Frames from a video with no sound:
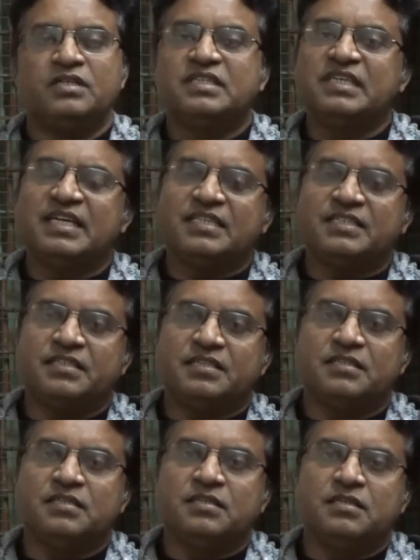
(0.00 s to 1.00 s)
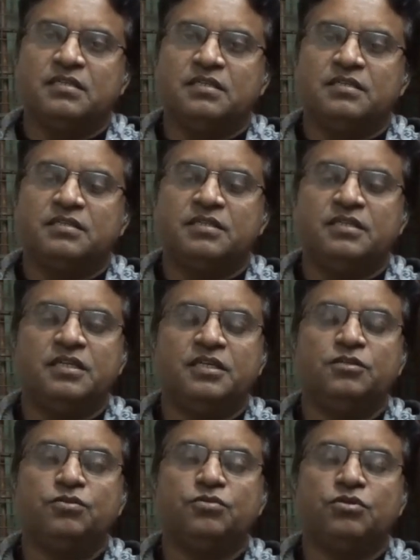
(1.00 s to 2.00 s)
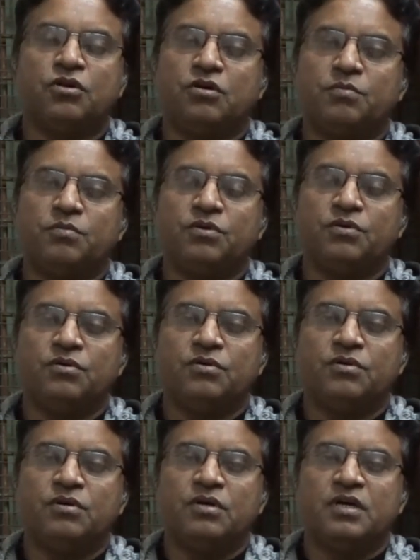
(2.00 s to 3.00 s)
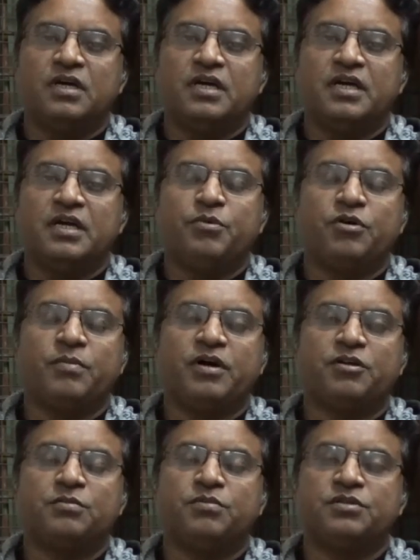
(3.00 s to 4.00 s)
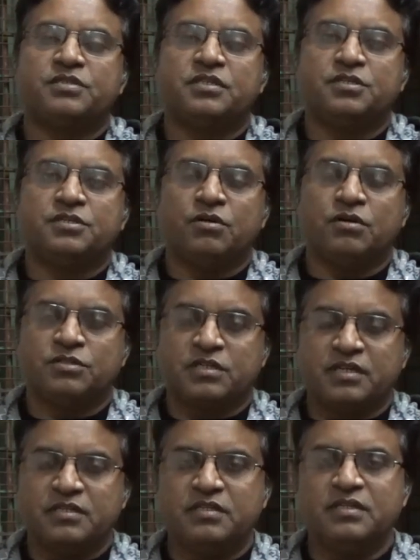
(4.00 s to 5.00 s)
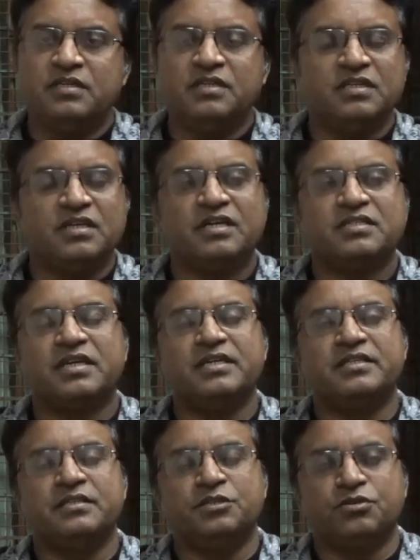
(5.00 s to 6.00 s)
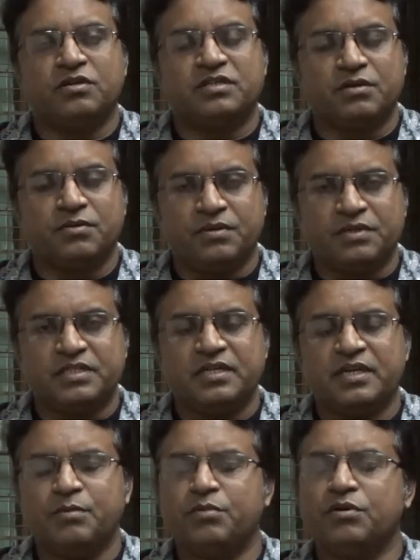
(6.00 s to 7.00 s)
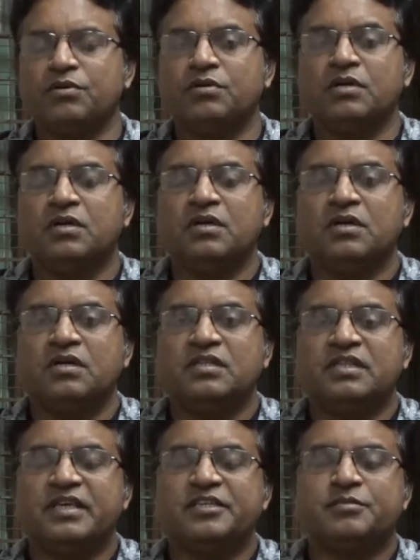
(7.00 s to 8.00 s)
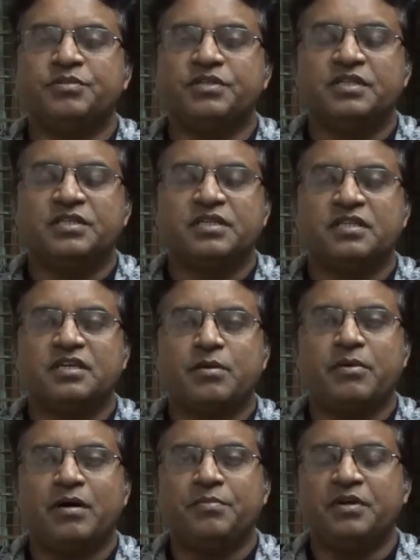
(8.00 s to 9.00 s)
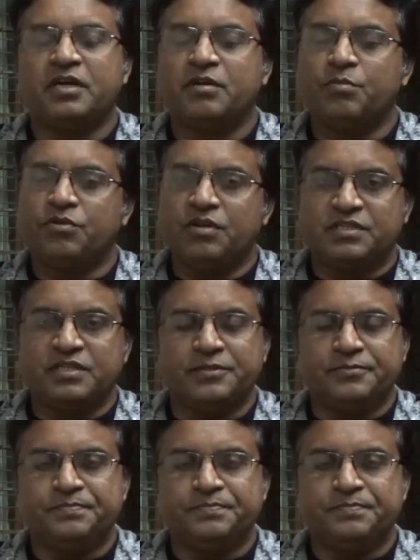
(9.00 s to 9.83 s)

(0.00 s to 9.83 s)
ঠিক আছে তিনি হিন্দু ধর্ম এবং ভারতবর্ষের সংস্কৃতি ইতিহাসকেই তিনি চর্চা করেছেন এবং দেশ বিদেশে তার ভাবনাকে বলেছেন